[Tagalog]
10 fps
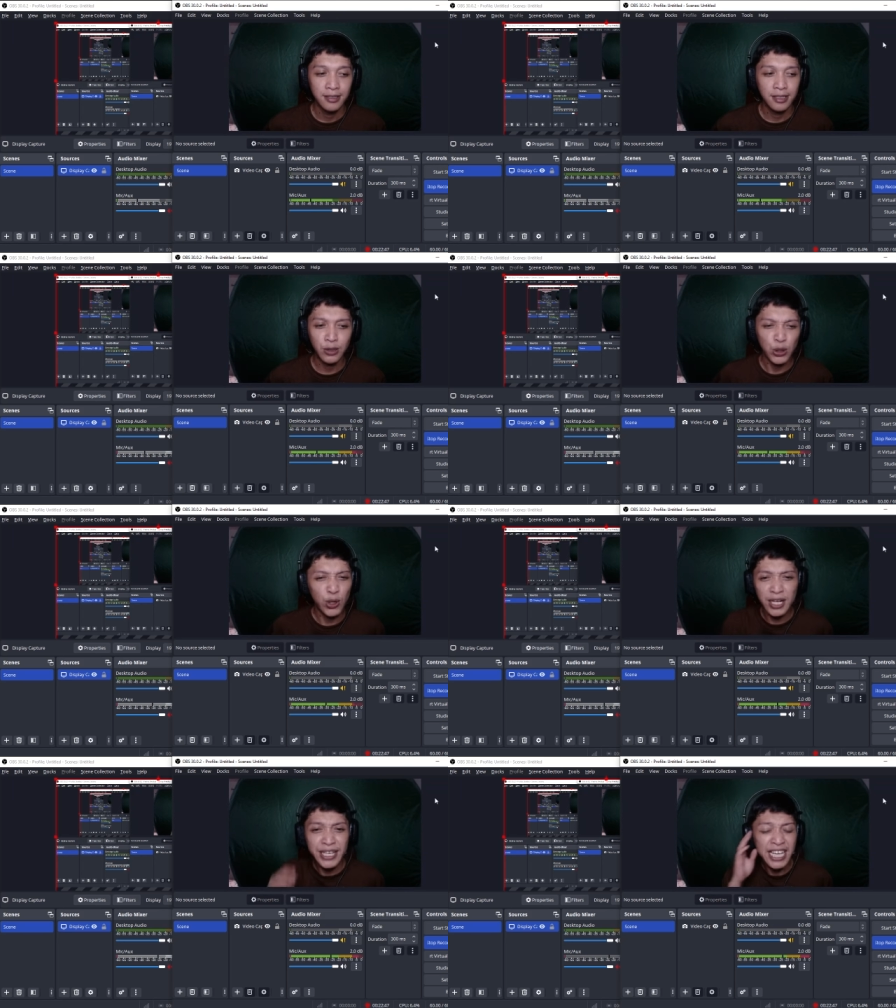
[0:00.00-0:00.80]
Totoo
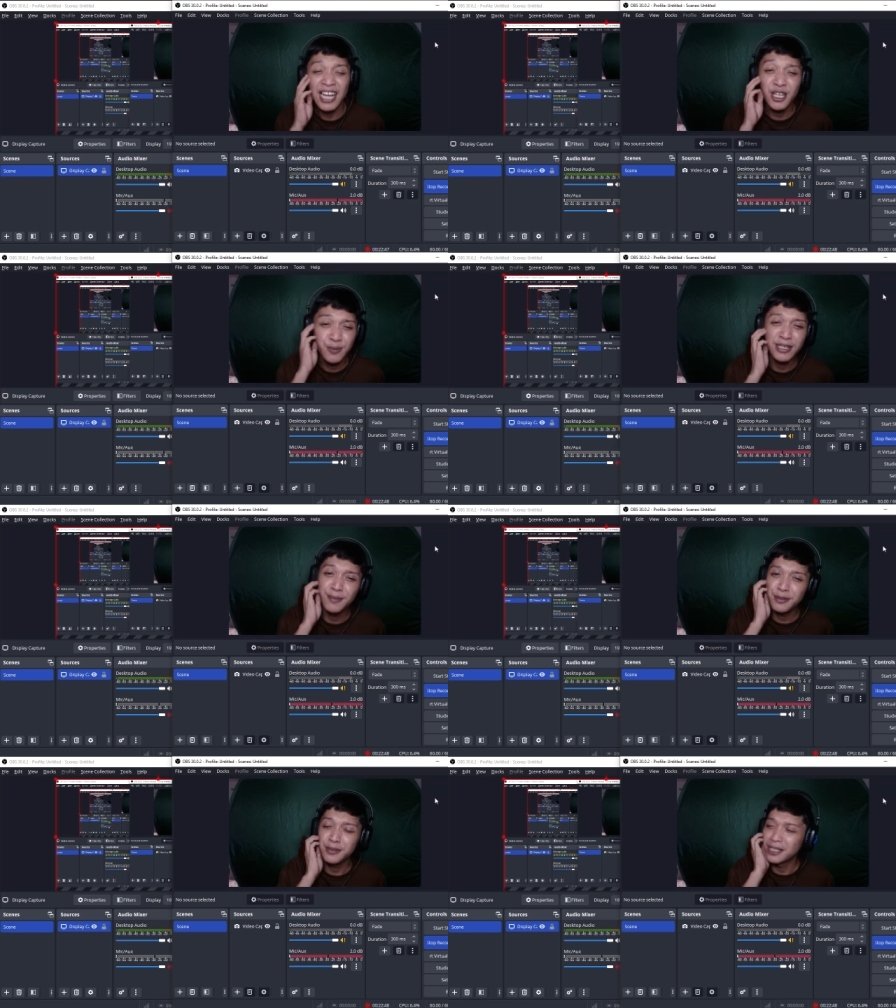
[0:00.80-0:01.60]
lang nahiya na ako
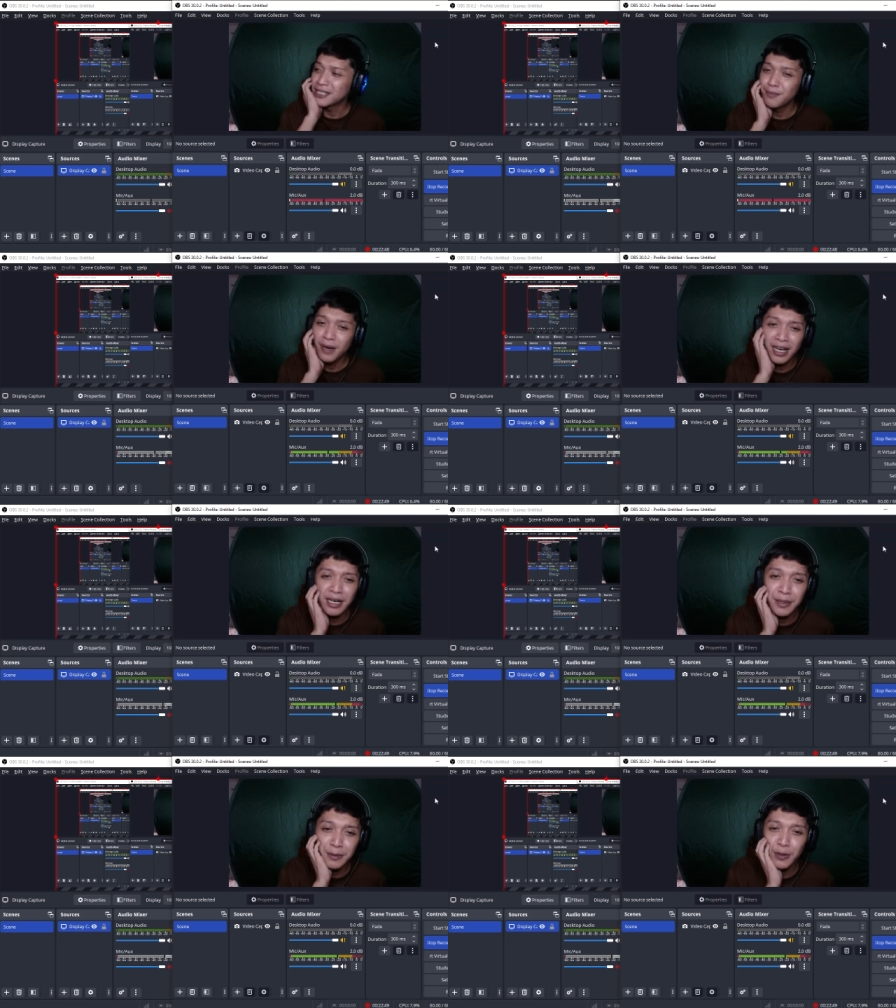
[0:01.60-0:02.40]
mag-upload kasi
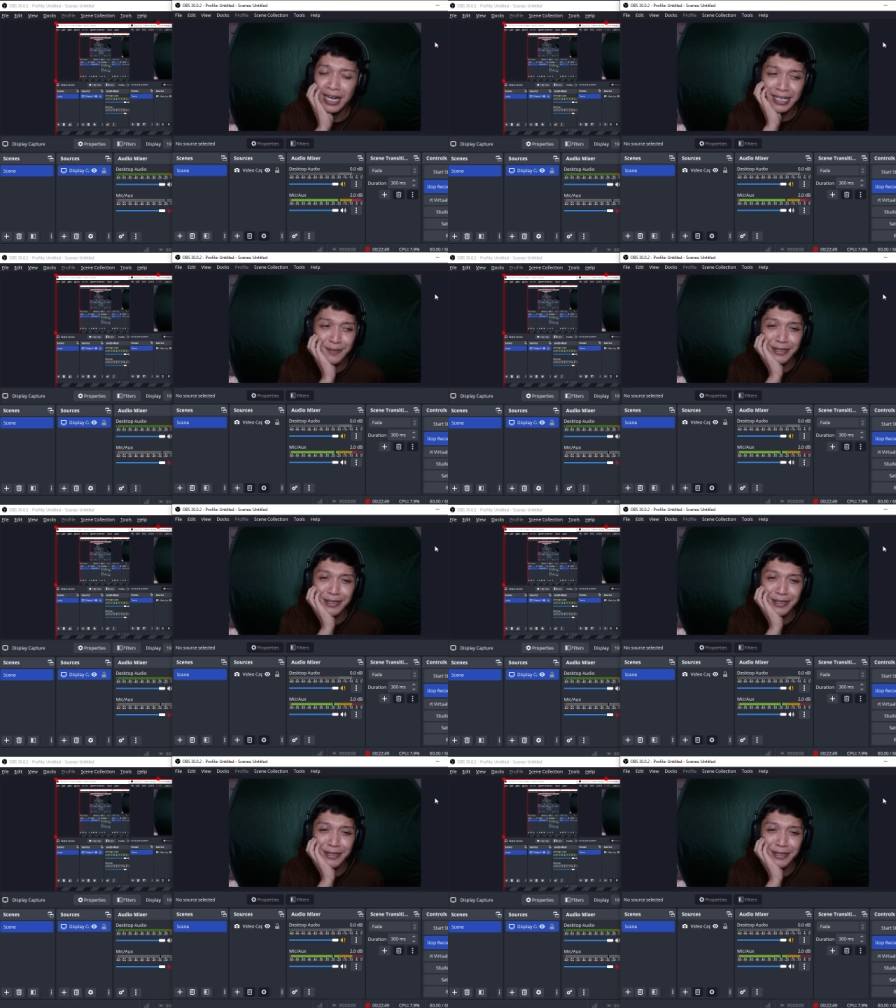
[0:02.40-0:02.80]
baka wala naman